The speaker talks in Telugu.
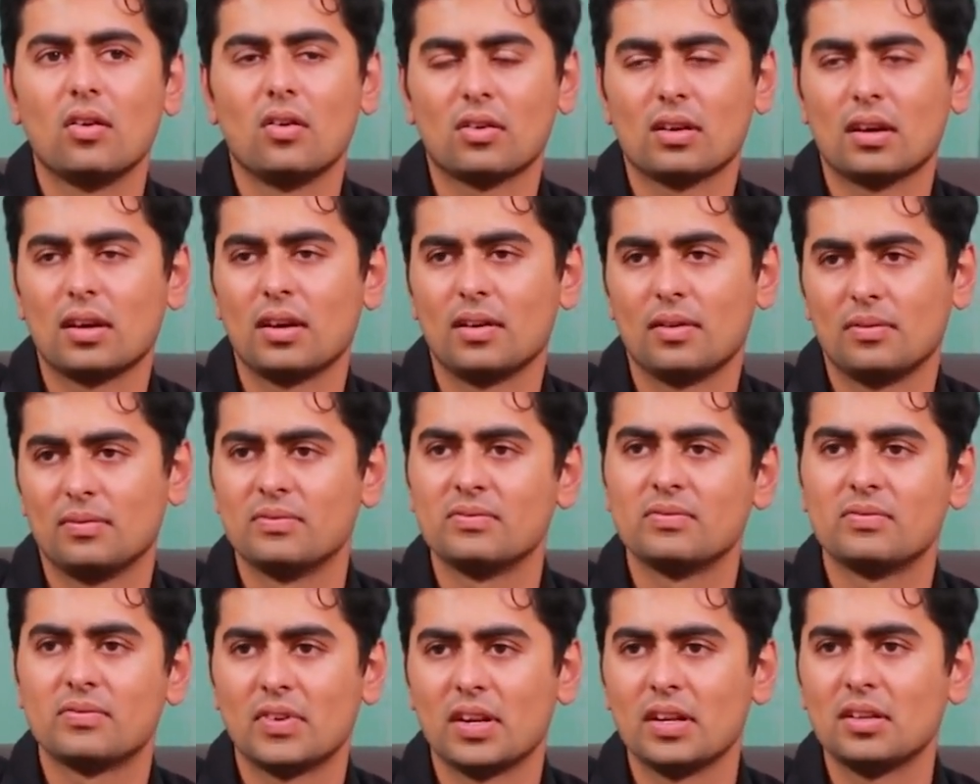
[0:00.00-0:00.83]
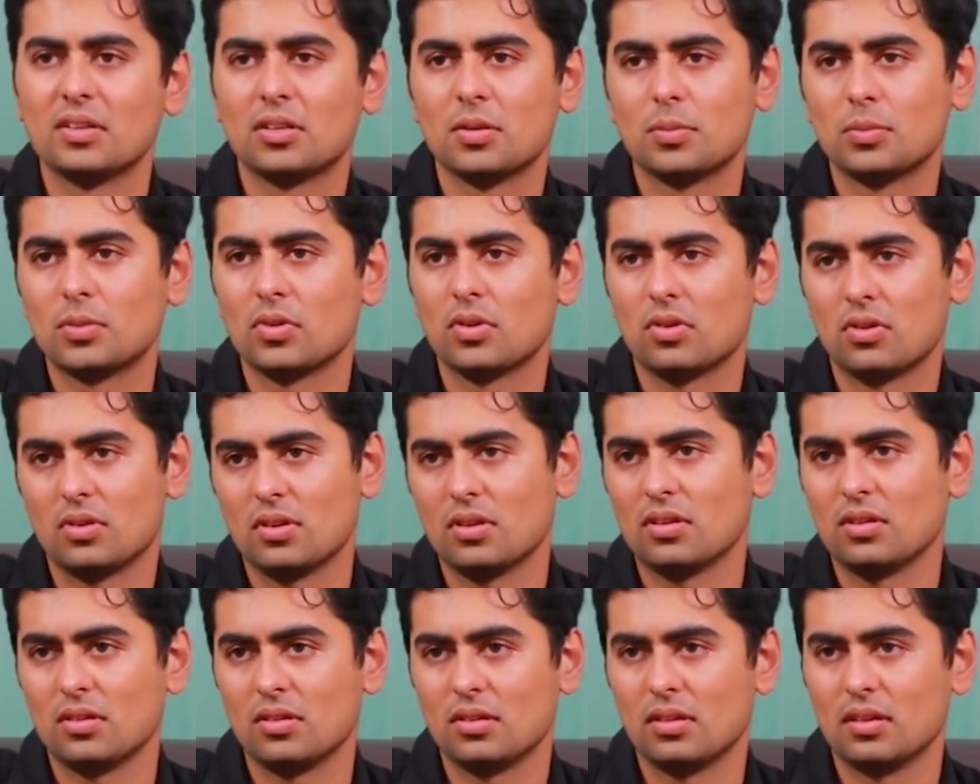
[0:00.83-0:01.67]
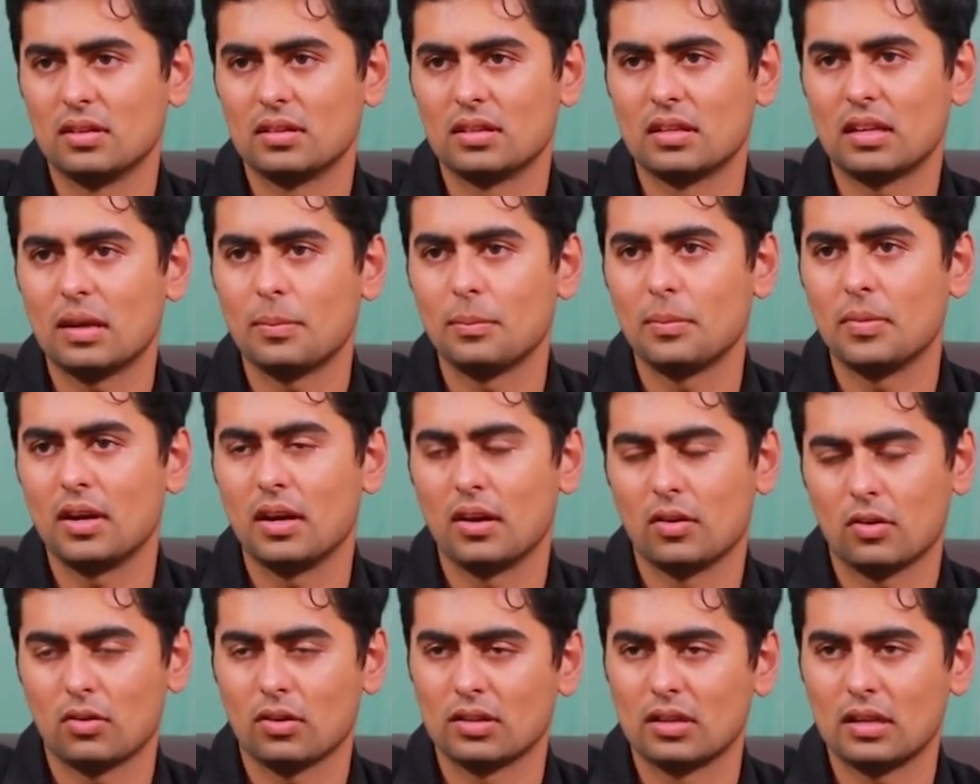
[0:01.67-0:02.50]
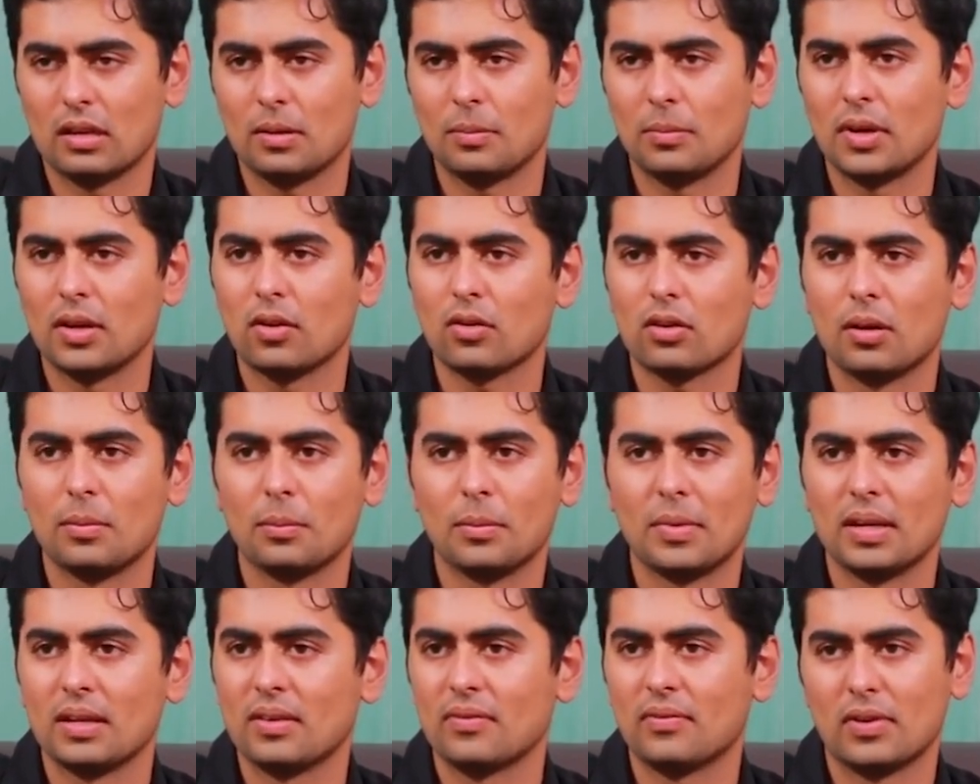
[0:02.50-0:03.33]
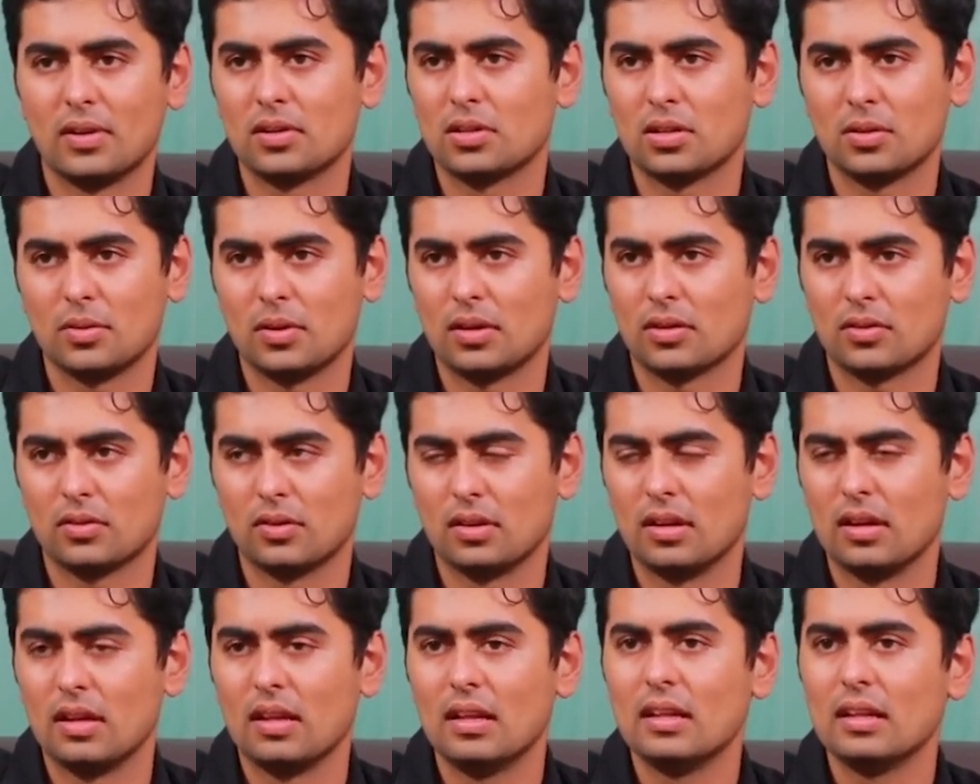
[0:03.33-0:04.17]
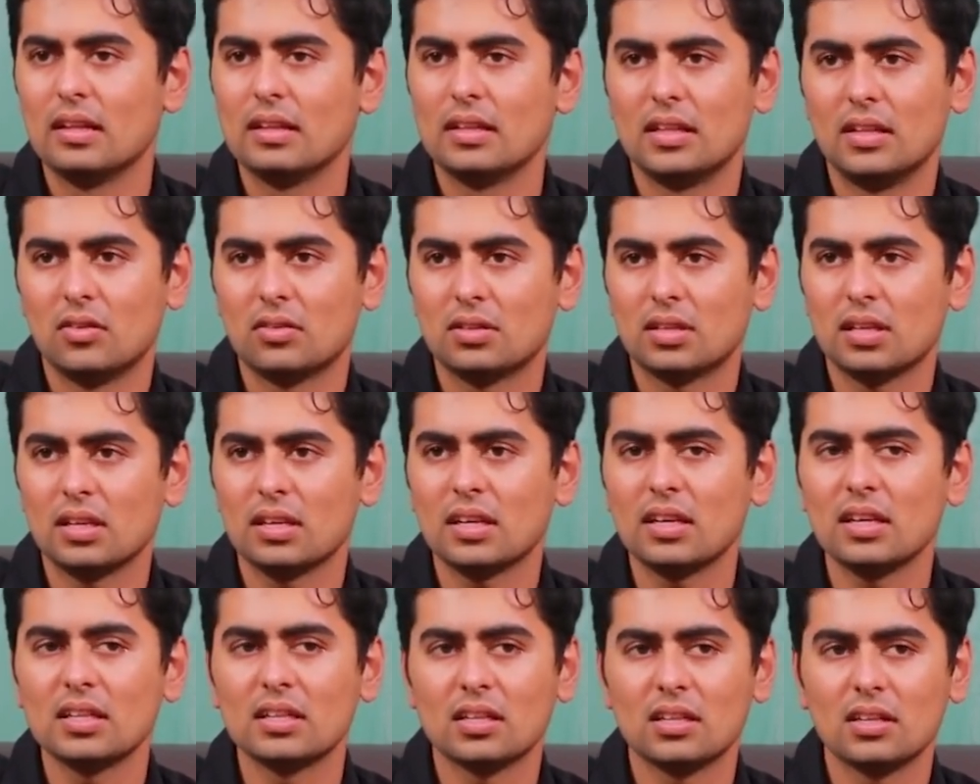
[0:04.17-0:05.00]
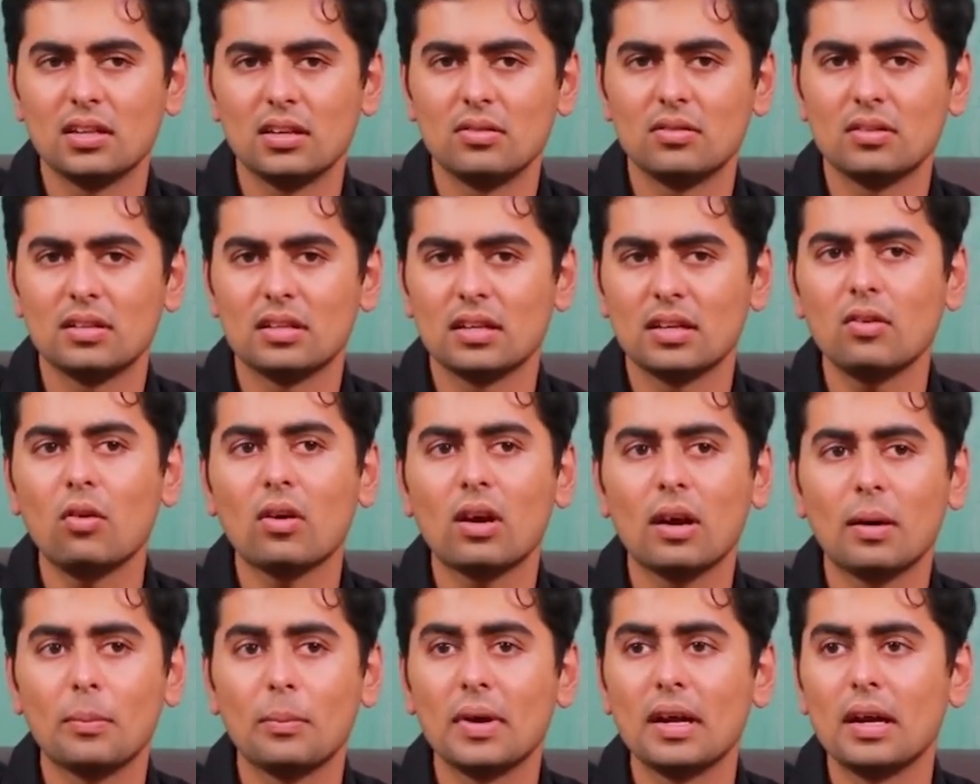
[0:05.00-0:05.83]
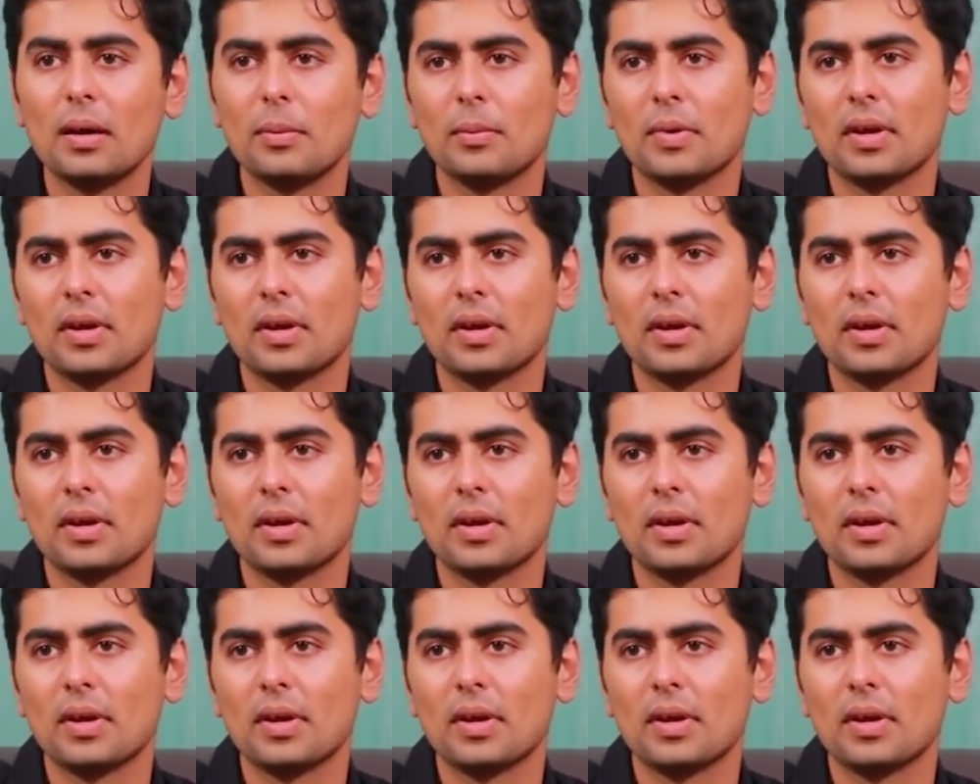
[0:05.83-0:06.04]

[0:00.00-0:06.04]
ఒక ఫ్రెండ్షిప్ జోన్ ఇద్దరు అబ్బాయి ఒక ఇద్దరు అబ్బాయిలు ఒక అమ్మాయి ఫ్రెండ్స్ అను నేను వచ్చాక ఇద్దరు ఉండేసరికి ఒక అబ్బాయి